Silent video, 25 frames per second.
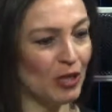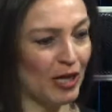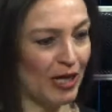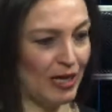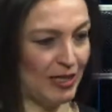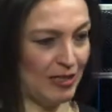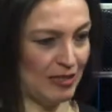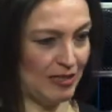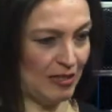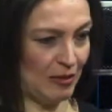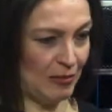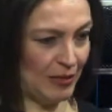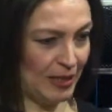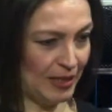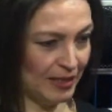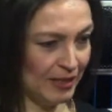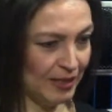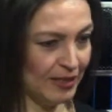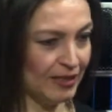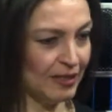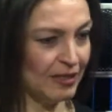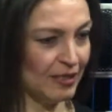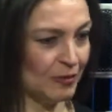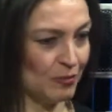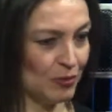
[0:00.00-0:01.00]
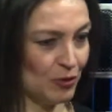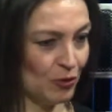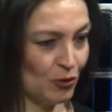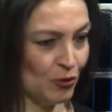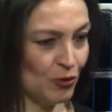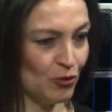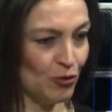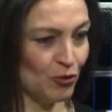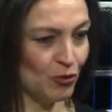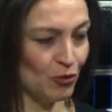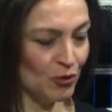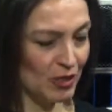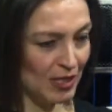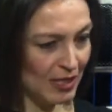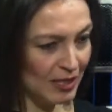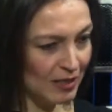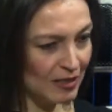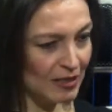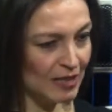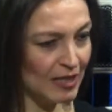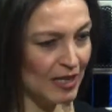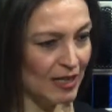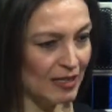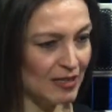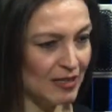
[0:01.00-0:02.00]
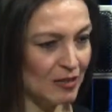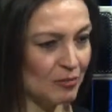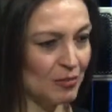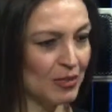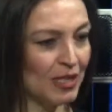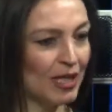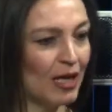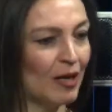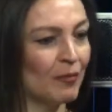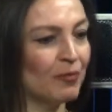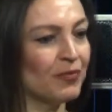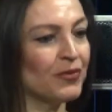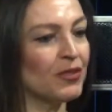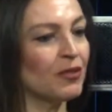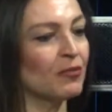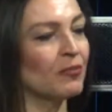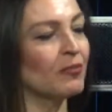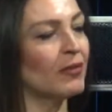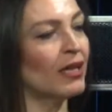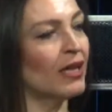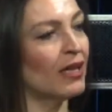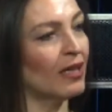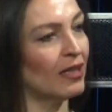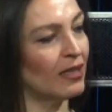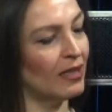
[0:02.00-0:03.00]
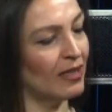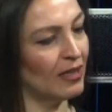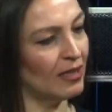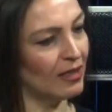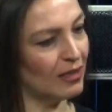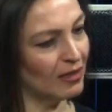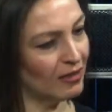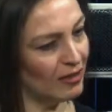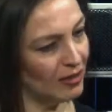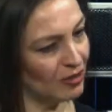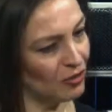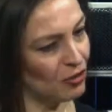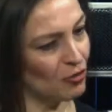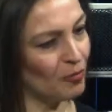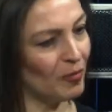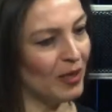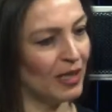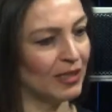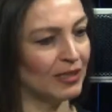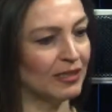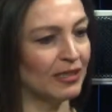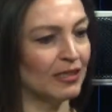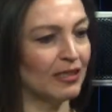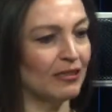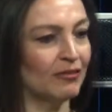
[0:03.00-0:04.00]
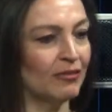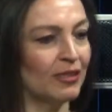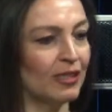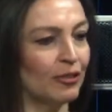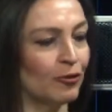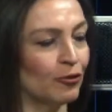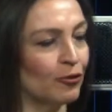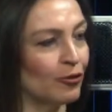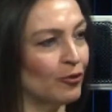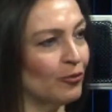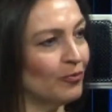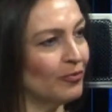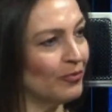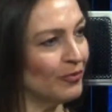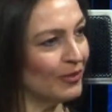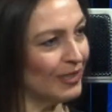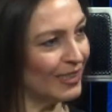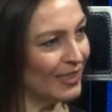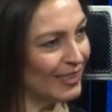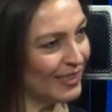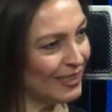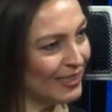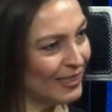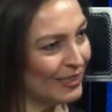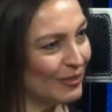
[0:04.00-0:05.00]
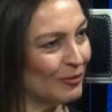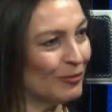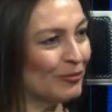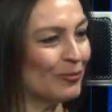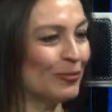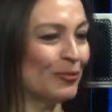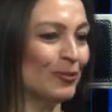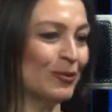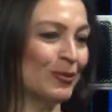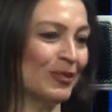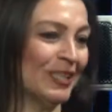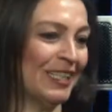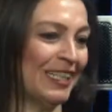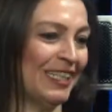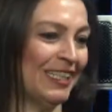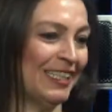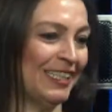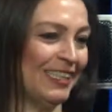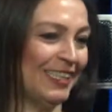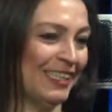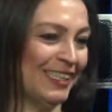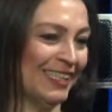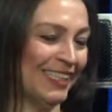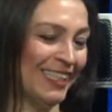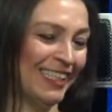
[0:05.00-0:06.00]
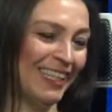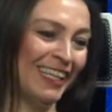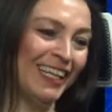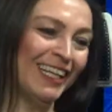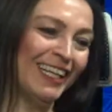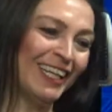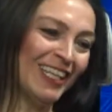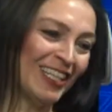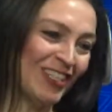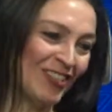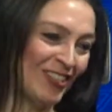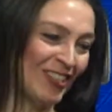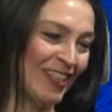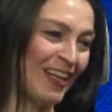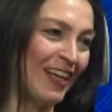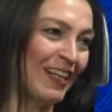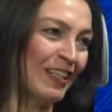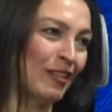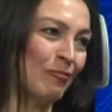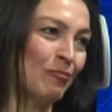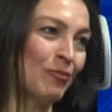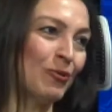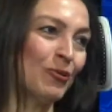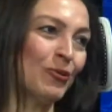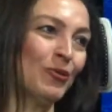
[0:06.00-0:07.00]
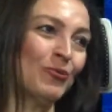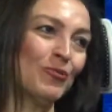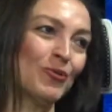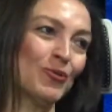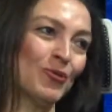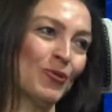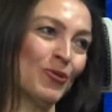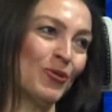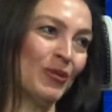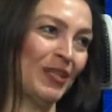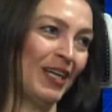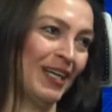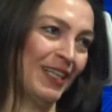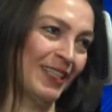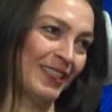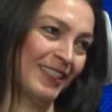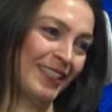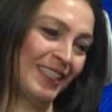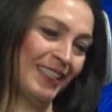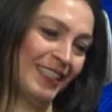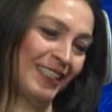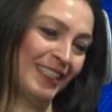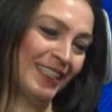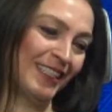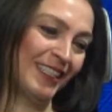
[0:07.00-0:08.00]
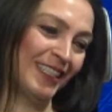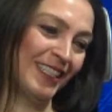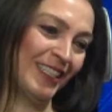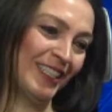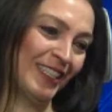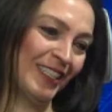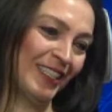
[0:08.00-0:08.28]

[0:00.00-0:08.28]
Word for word: aynı zamanda klinik psikoloji yüksek lisansımı yaptım. Ee, danışmanlık veriyorum. E, bununla ilgili işler yapıyorum son 6 yıldır.